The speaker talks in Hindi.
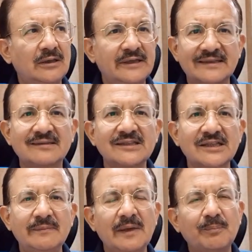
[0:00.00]

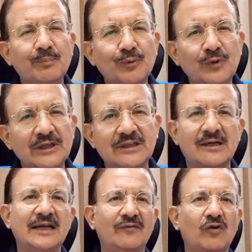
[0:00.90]
डिस्कशन में पूरी
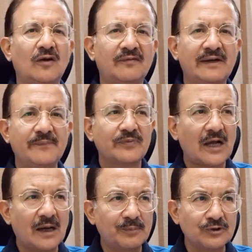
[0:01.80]
तरह इन्वॉल्व हैं
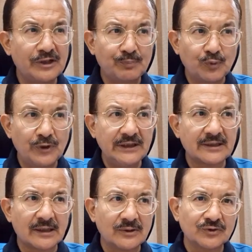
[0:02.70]
आप पूरी
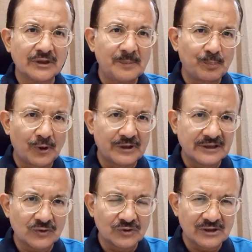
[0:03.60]
तरह उसकी
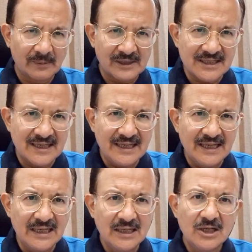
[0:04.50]
इम्पोर्टेंस को समझ रहे
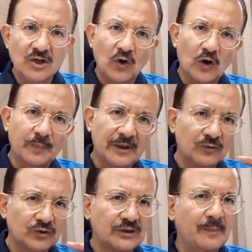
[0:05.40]
हैं और फिर
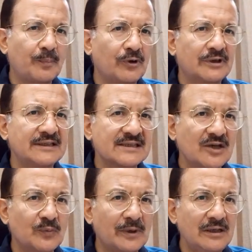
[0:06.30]
उस इम्पोर्टेंस के
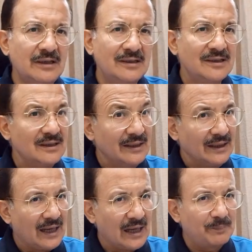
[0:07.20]
ऊपर
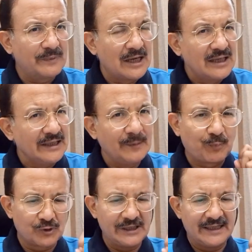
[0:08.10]
अपना
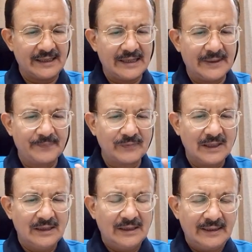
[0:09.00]
इनपुट दे रहे हैं
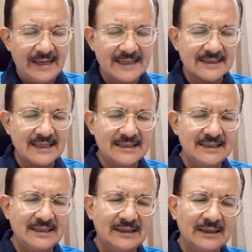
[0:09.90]
नेक्स्ट है जी